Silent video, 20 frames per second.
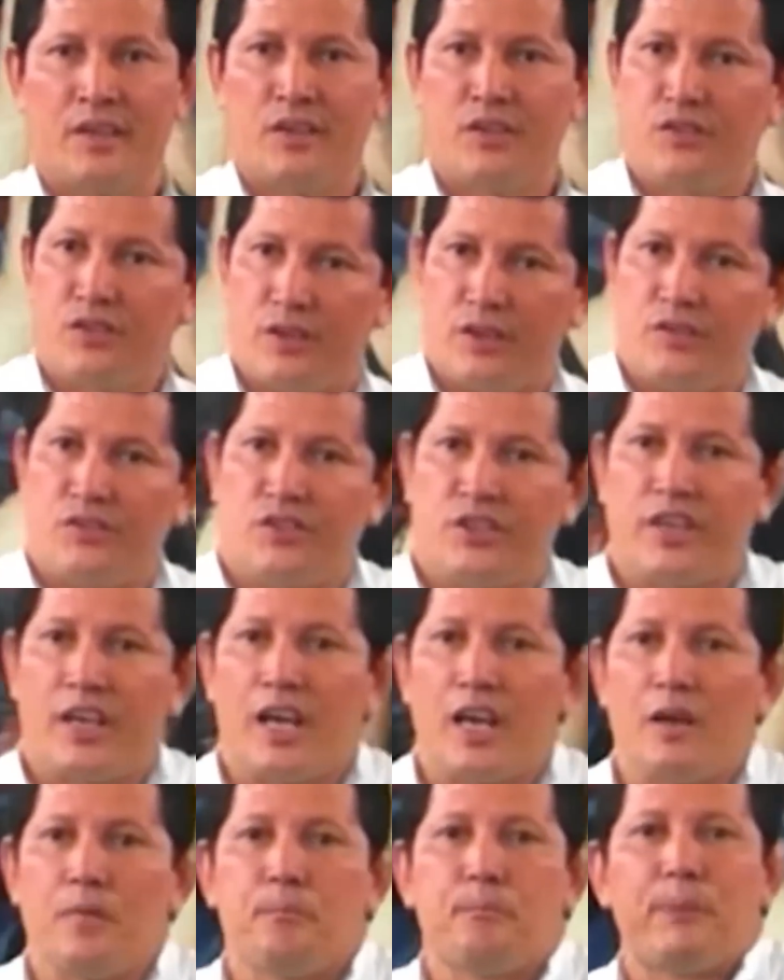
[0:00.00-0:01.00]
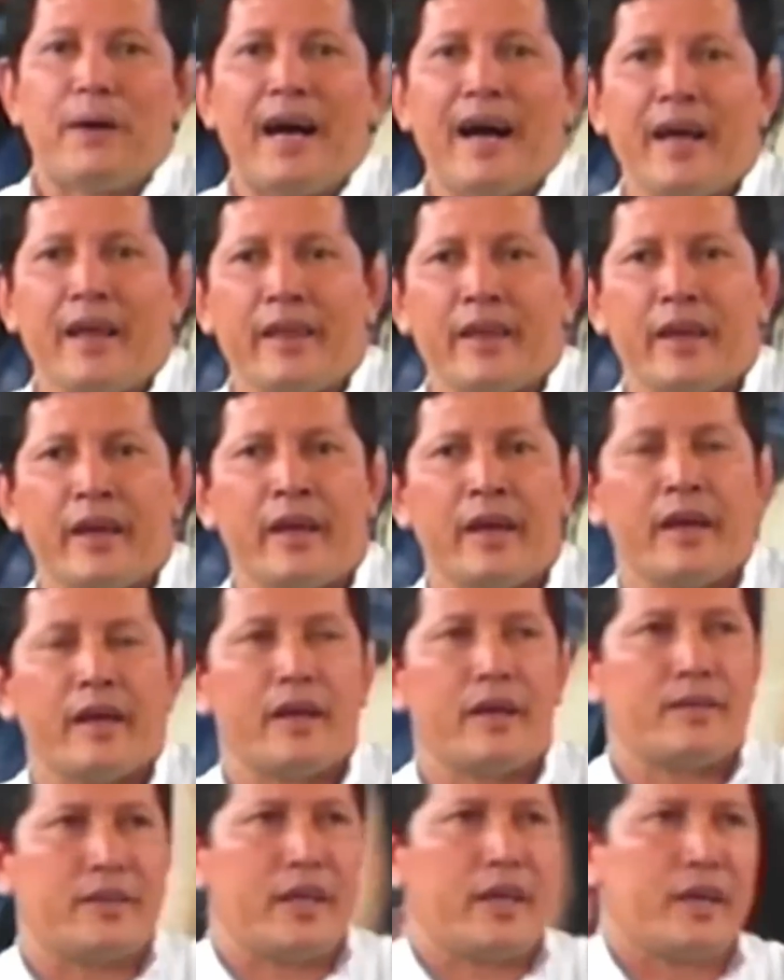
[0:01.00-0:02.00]
si el Padre
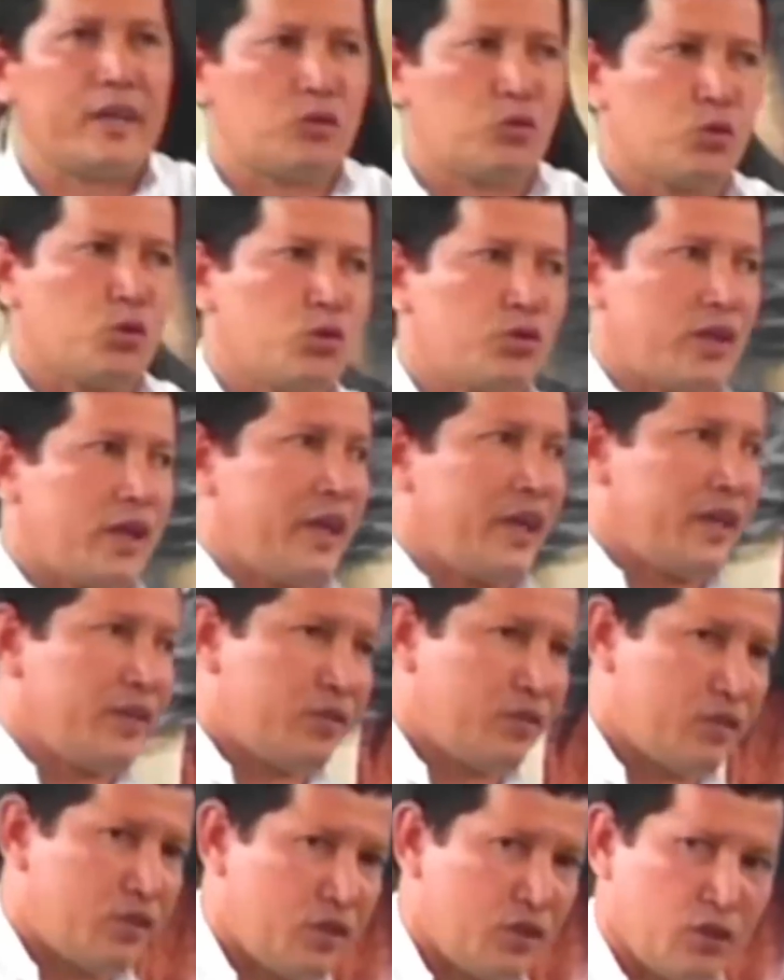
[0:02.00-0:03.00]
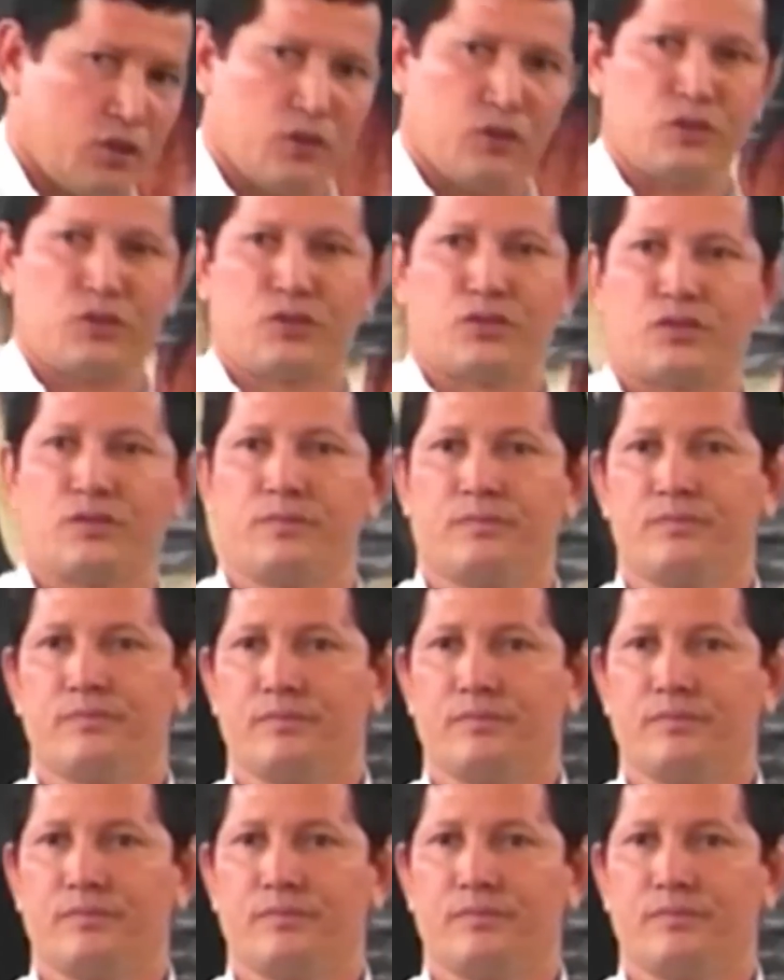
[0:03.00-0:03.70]
de Jesús es Dios